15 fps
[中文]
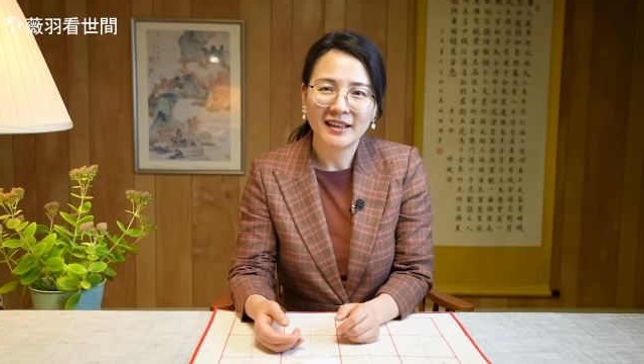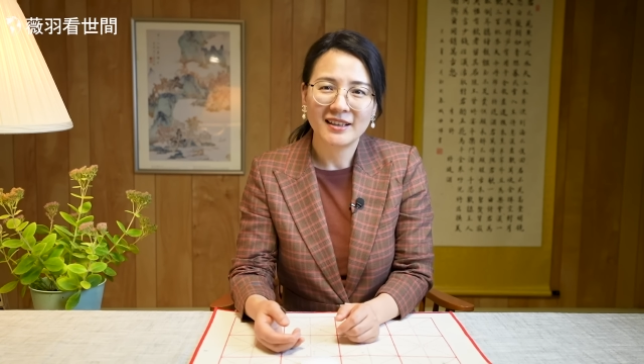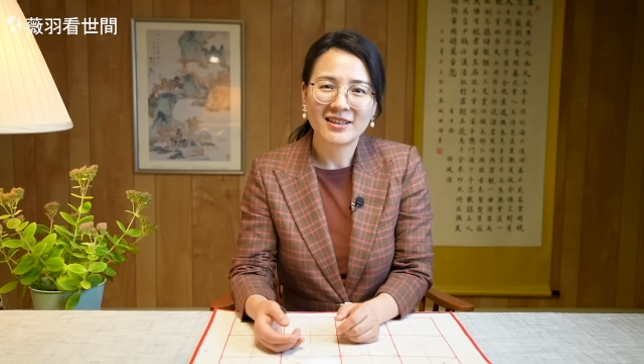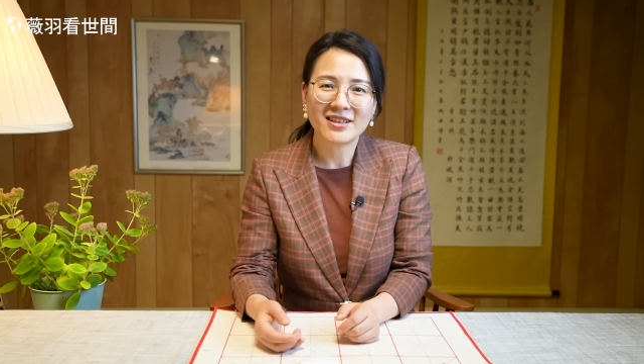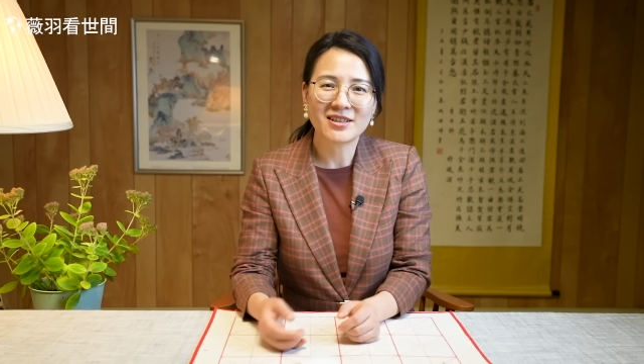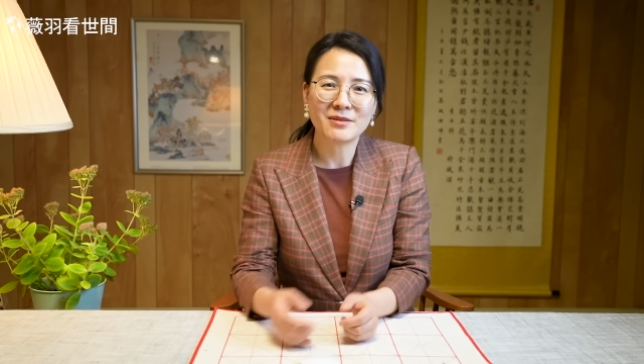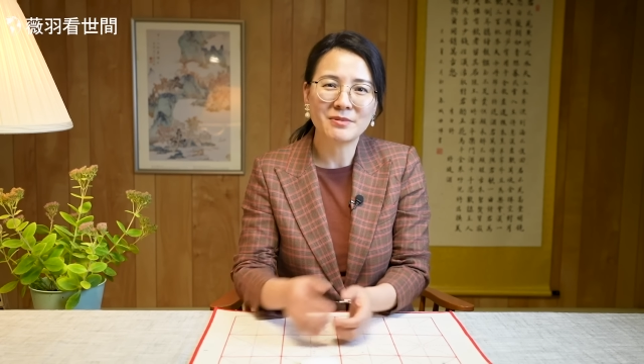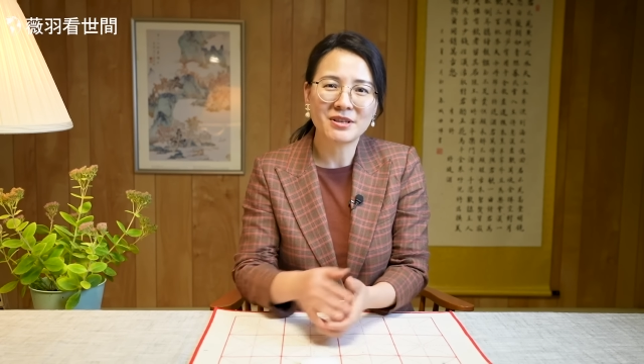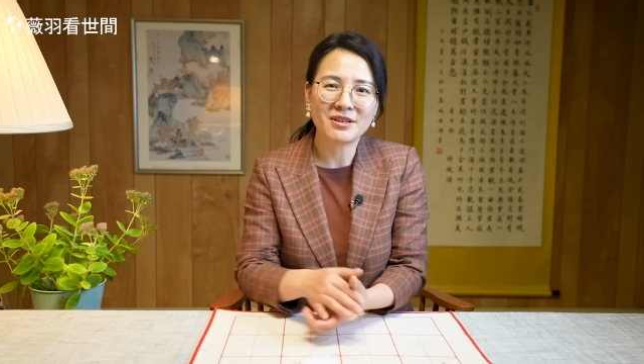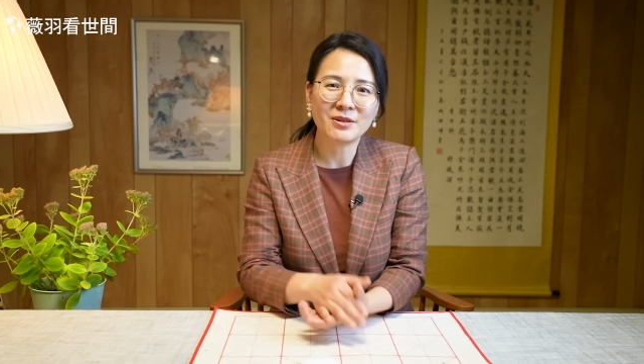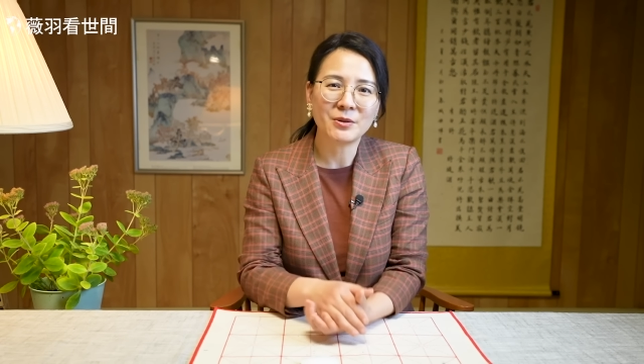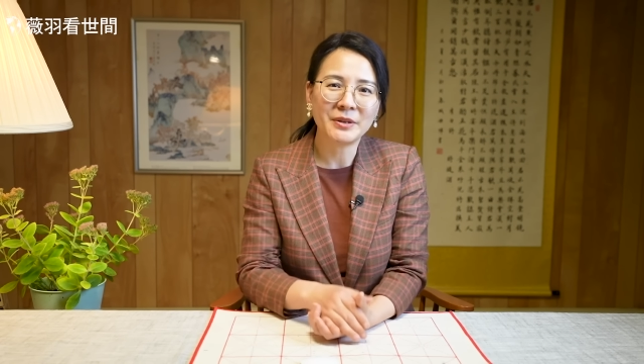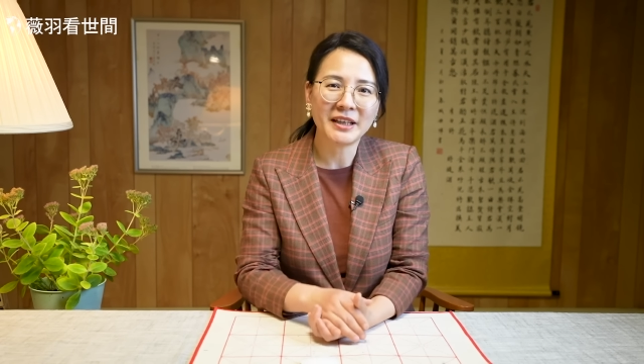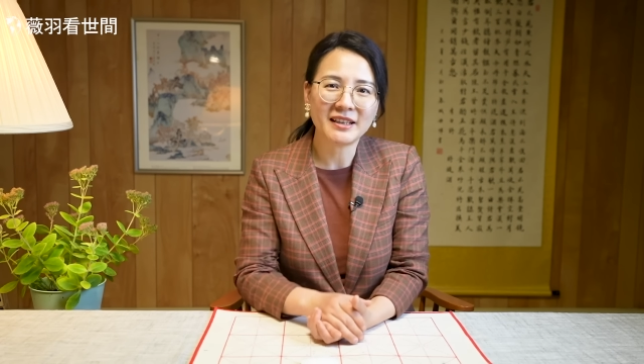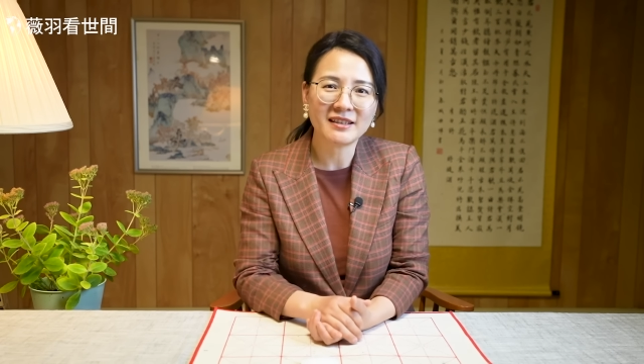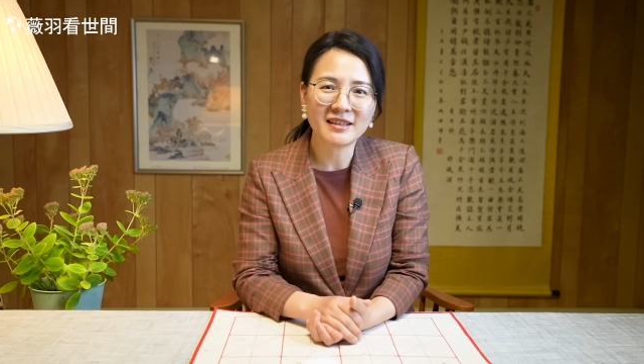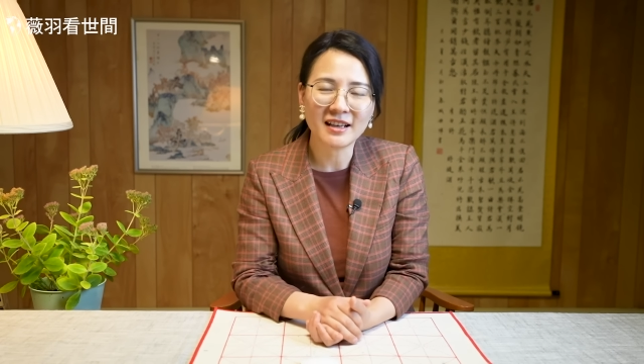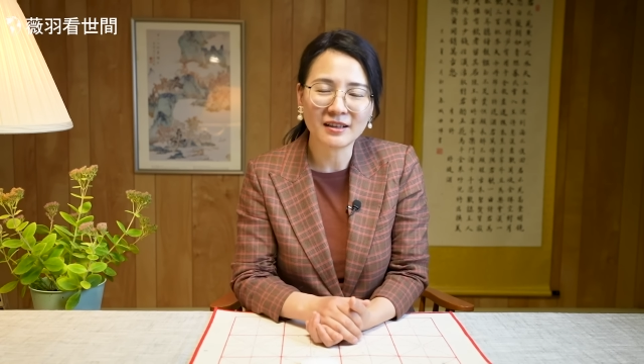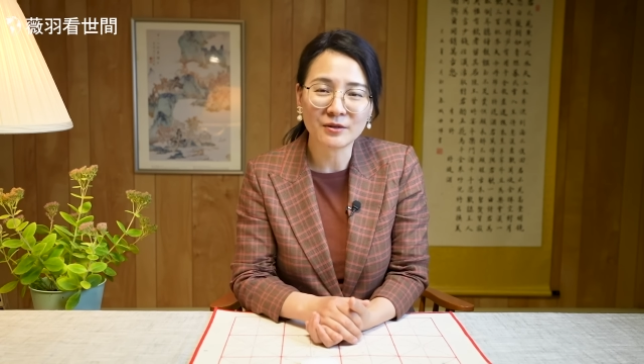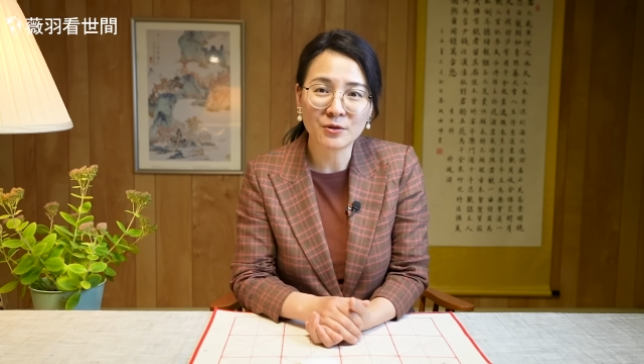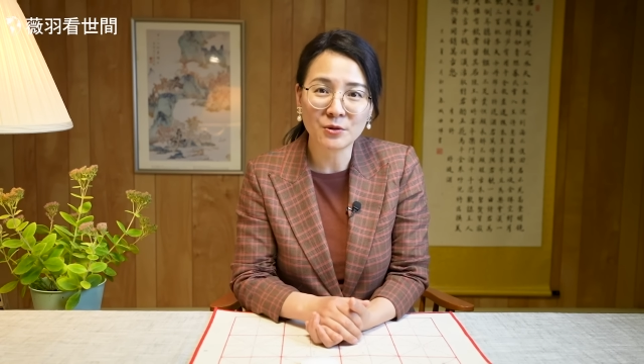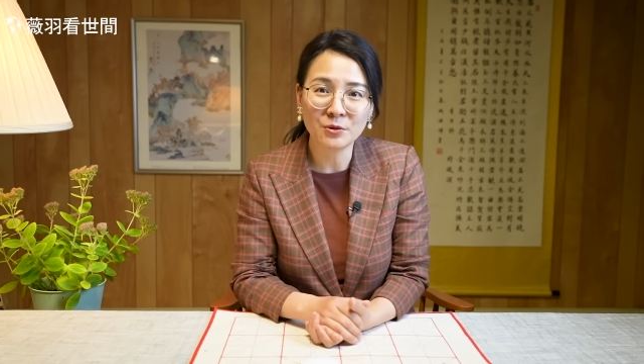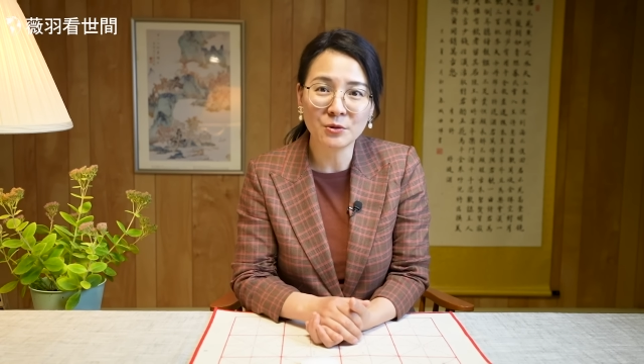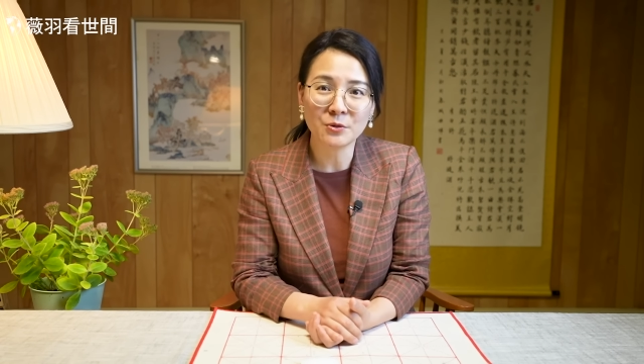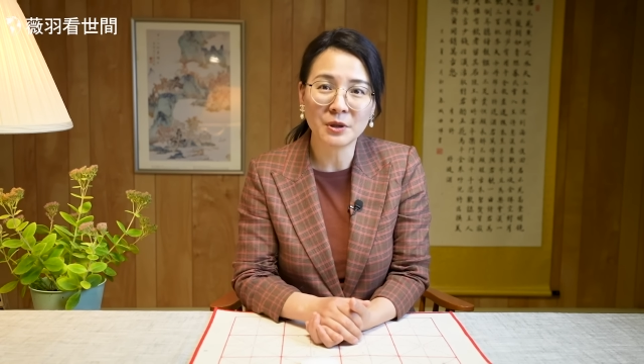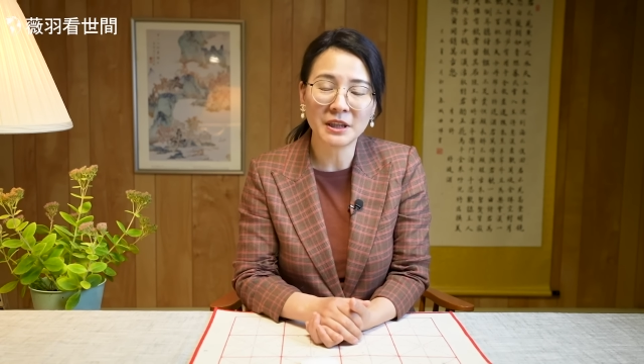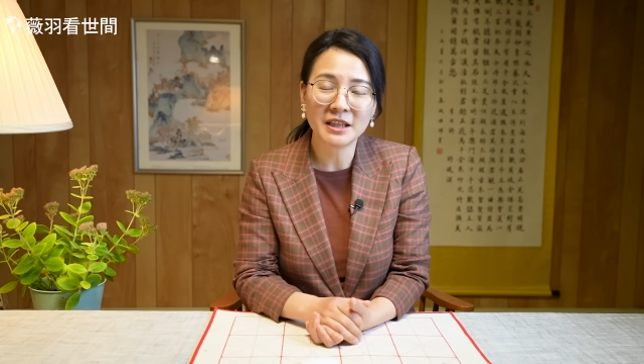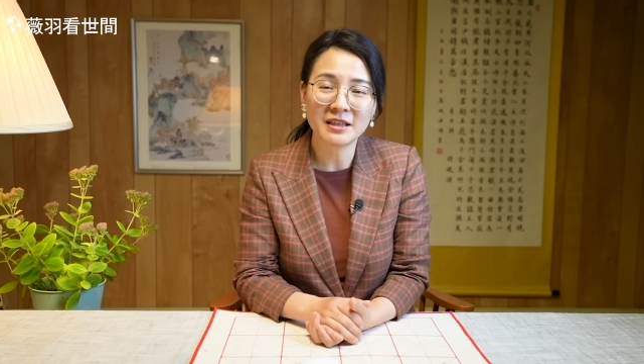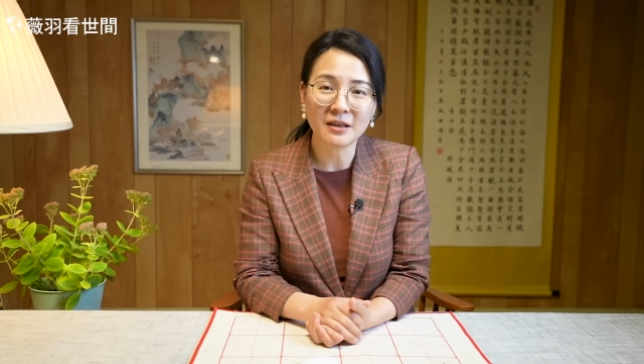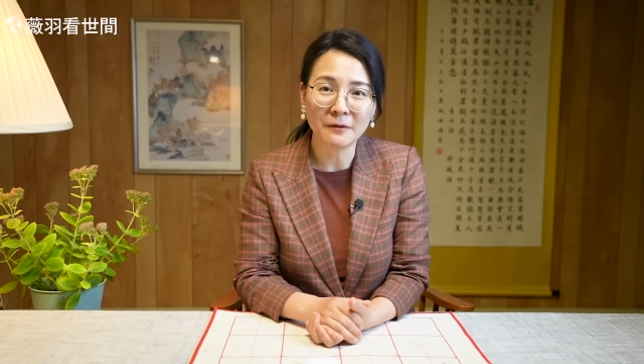这是不是有点像中共国
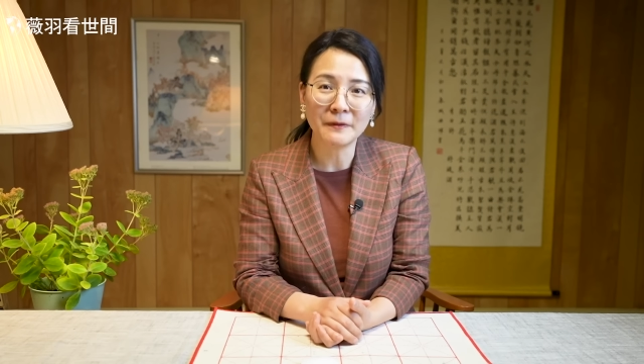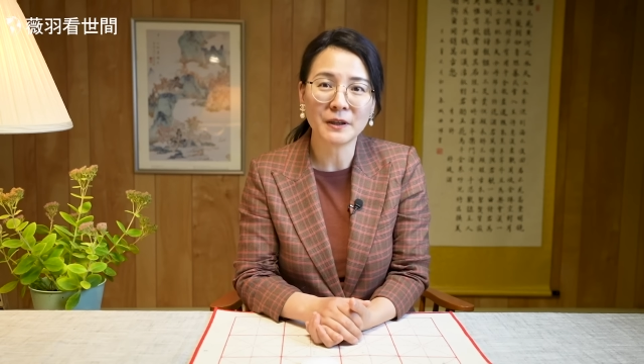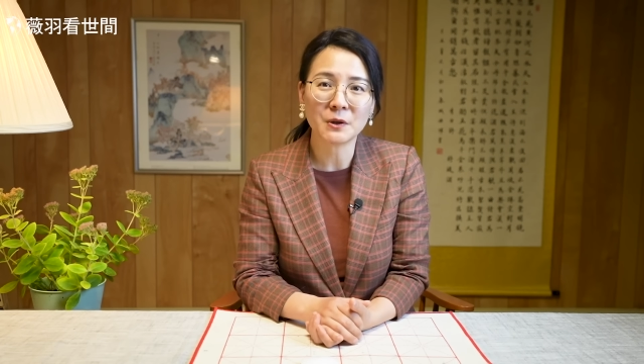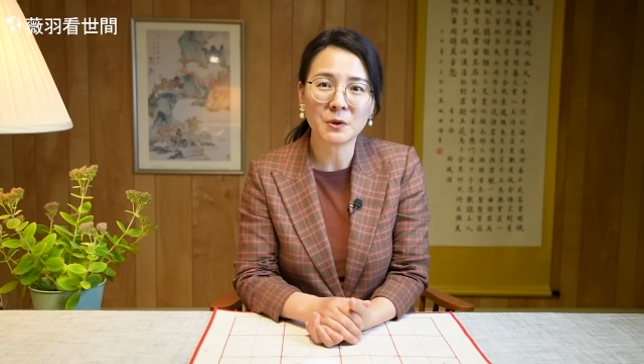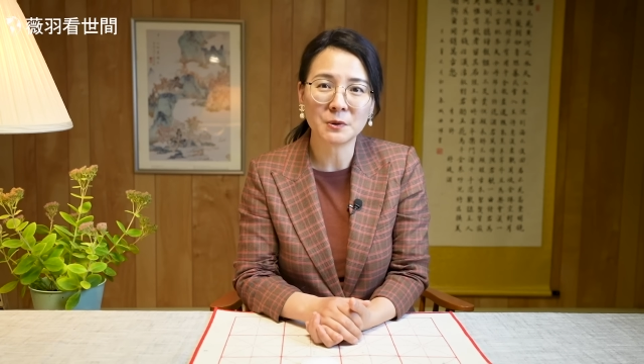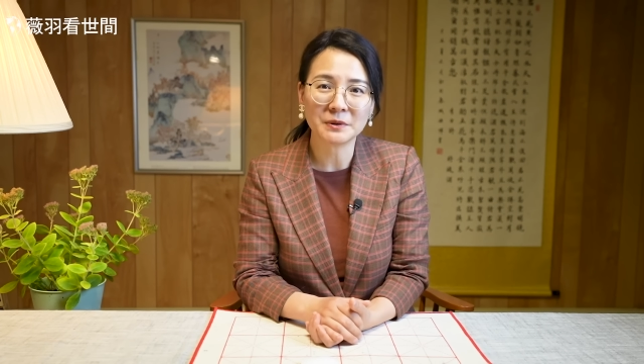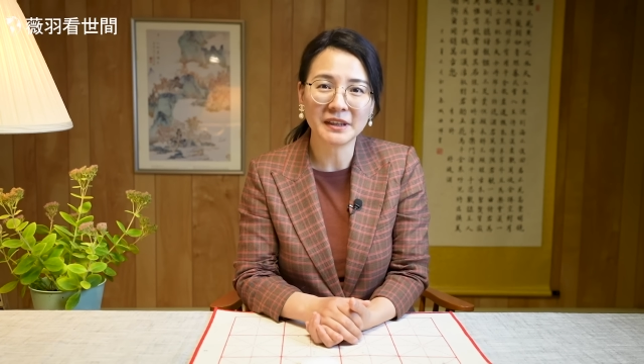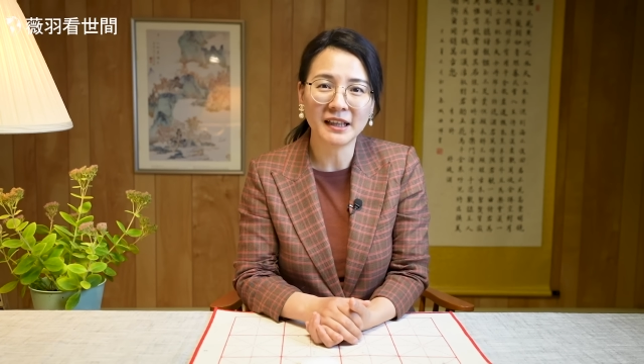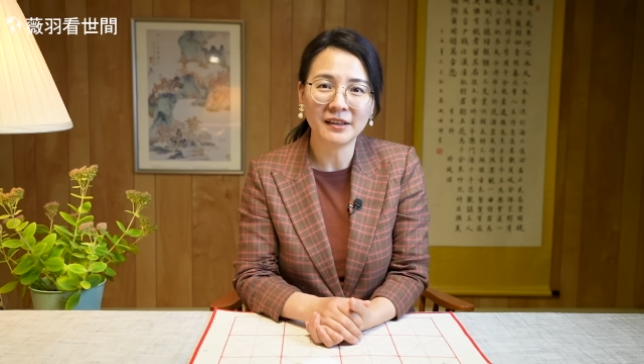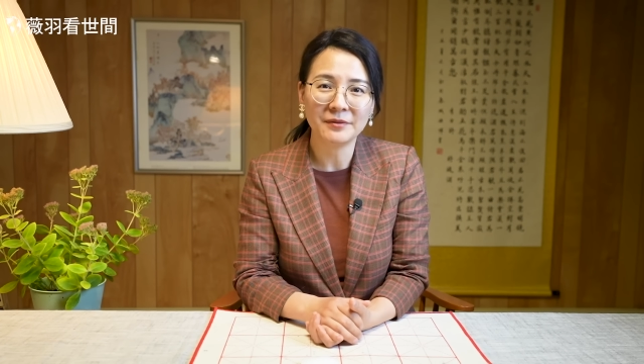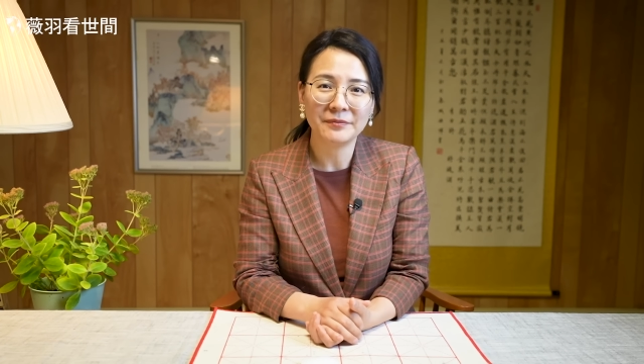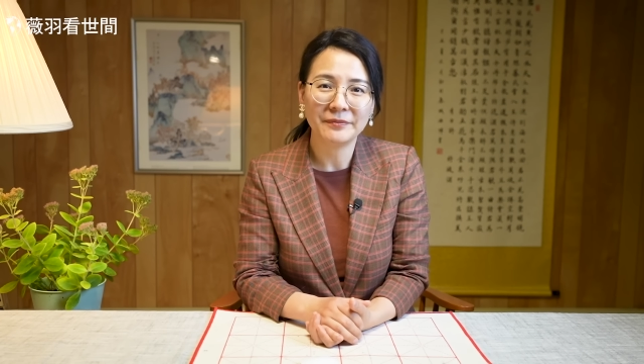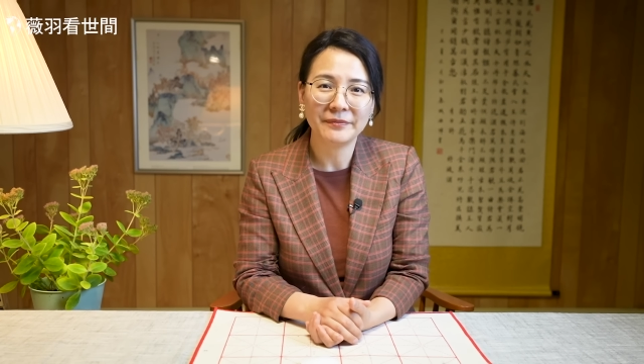的小粉红呢？